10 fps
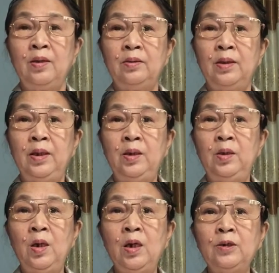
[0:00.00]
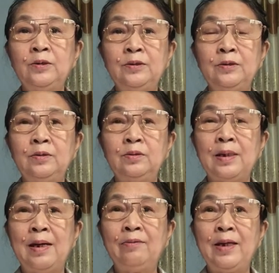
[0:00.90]
thì nó
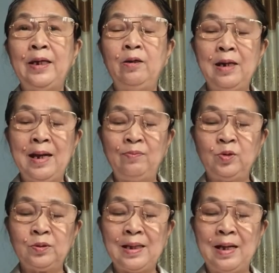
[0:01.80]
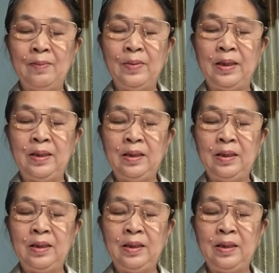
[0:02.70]
thao này nó làm cho ta bị